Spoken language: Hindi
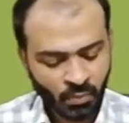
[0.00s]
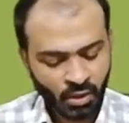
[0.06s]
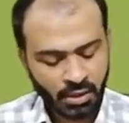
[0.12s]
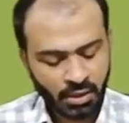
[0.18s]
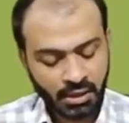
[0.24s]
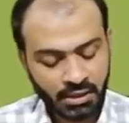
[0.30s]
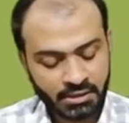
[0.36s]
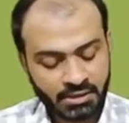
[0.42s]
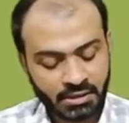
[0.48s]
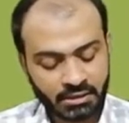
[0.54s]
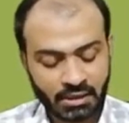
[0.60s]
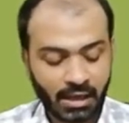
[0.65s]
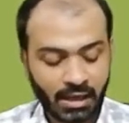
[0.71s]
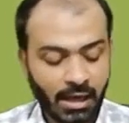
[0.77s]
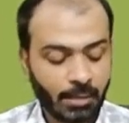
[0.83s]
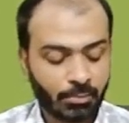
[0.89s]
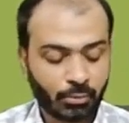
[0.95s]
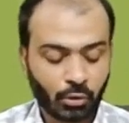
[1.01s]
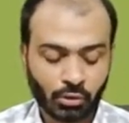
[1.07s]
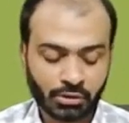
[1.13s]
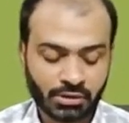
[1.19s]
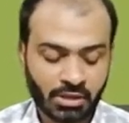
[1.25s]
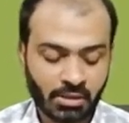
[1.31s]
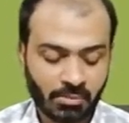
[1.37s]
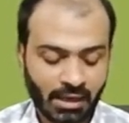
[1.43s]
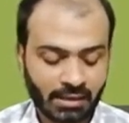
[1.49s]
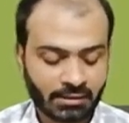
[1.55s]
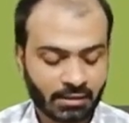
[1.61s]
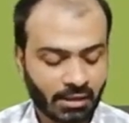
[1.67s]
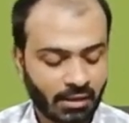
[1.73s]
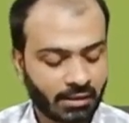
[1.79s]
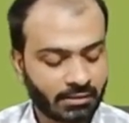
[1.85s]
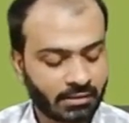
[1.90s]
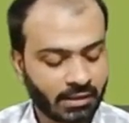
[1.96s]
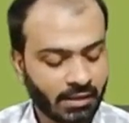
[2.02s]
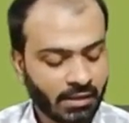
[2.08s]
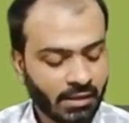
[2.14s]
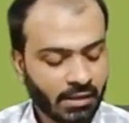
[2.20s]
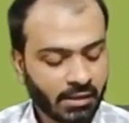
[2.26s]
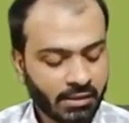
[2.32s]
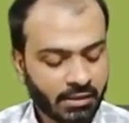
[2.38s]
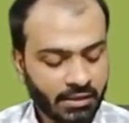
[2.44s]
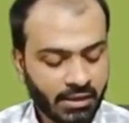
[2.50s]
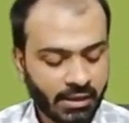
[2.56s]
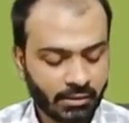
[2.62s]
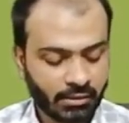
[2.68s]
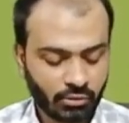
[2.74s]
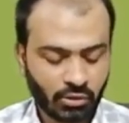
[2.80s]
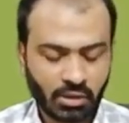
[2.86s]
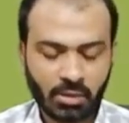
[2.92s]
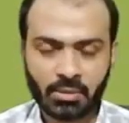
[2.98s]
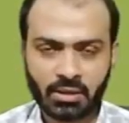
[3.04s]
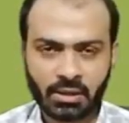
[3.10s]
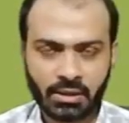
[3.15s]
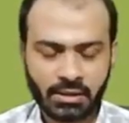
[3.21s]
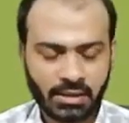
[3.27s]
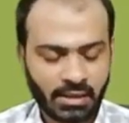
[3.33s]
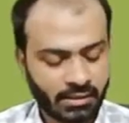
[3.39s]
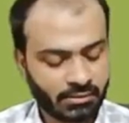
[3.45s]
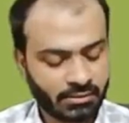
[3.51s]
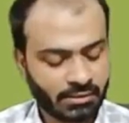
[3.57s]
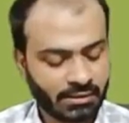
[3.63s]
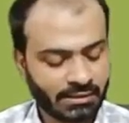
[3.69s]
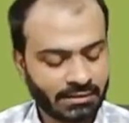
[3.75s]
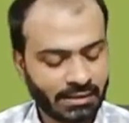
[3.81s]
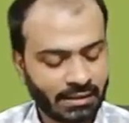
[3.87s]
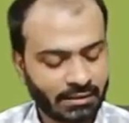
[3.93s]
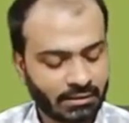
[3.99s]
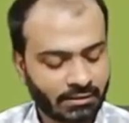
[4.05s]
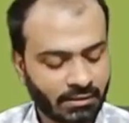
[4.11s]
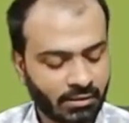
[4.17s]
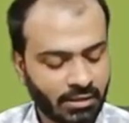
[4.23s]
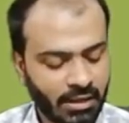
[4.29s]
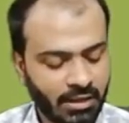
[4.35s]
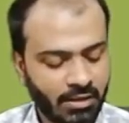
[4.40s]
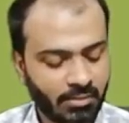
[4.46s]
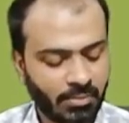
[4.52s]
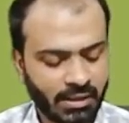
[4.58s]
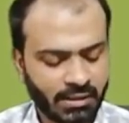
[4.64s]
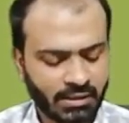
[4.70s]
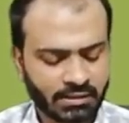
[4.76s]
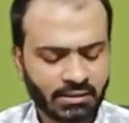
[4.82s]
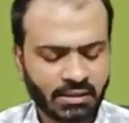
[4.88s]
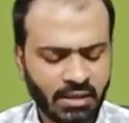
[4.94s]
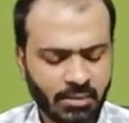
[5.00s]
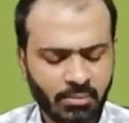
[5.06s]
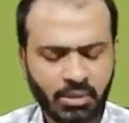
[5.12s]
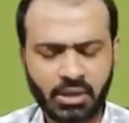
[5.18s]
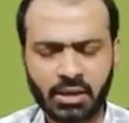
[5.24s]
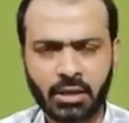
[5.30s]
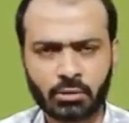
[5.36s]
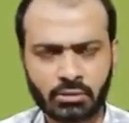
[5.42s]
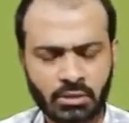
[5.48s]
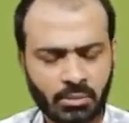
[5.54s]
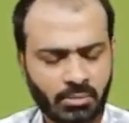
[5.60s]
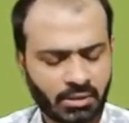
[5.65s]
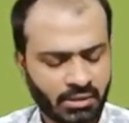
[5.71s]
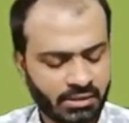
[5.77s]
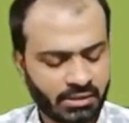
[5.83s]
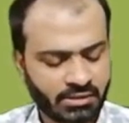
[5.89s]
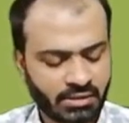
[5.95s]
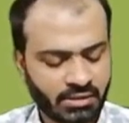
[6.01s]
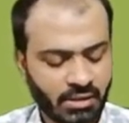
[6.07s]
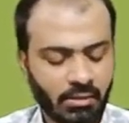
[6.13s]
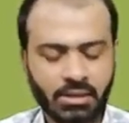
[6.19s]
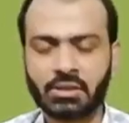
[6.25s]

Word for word: इसी तरह हेप्टोज की बात कर लेते हैं ये जो है बेटा ये ज्यादातर नहीं पाई जाती ये भी रेयर होते हैं बट इसका